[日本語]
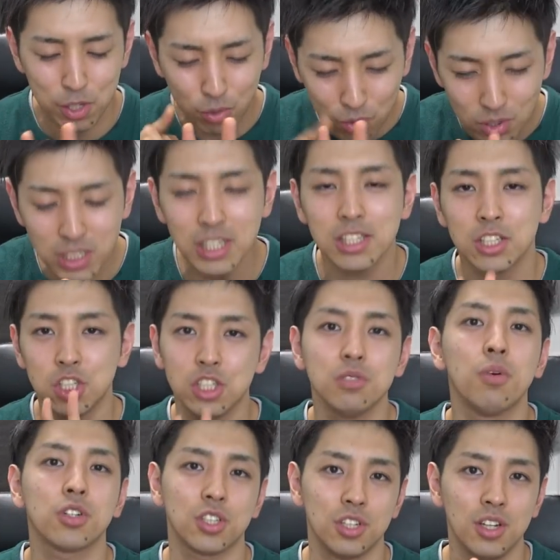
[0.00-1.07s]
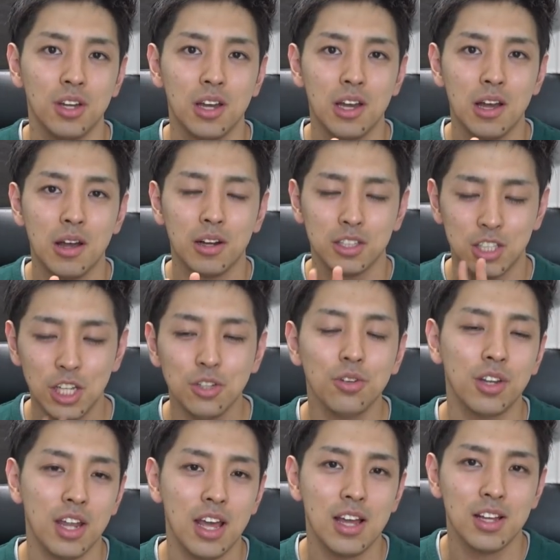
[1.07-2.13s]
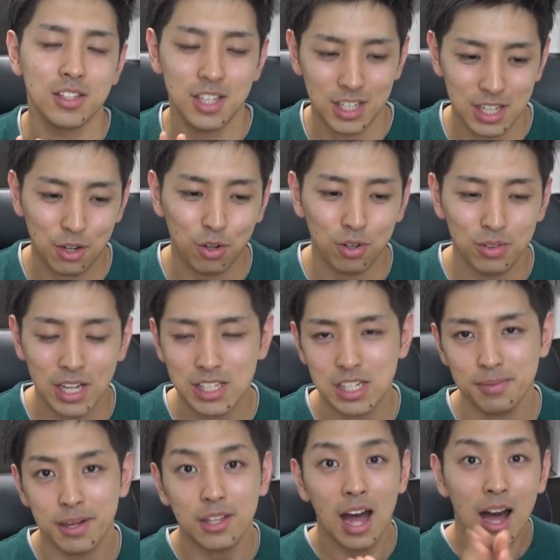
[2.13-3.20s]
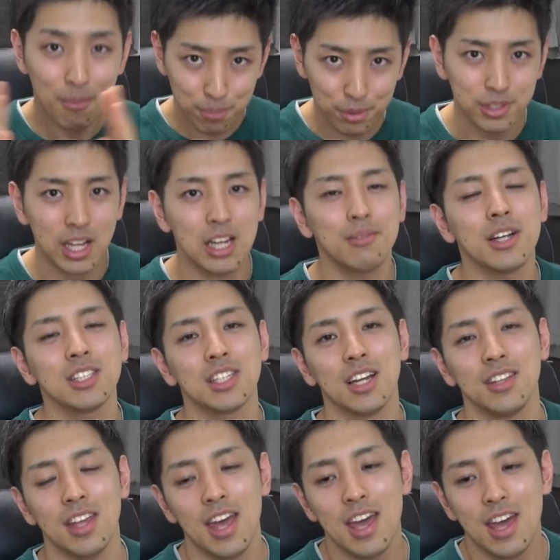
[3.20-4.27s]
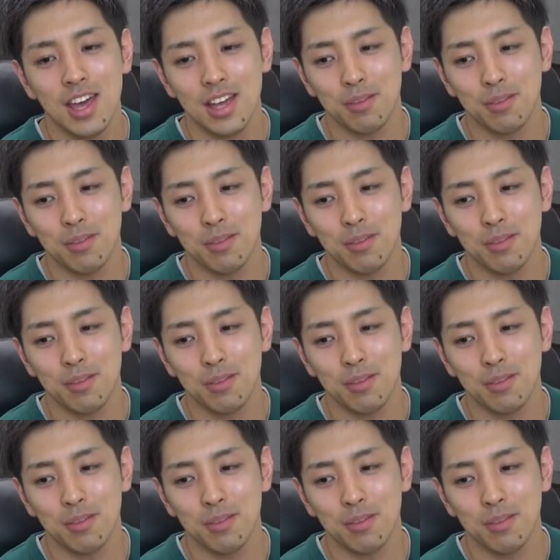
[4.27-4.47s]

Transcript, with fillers: そこに注目する。っていうのでね、ぜひね、この夏休み、あと半分になりましたんで、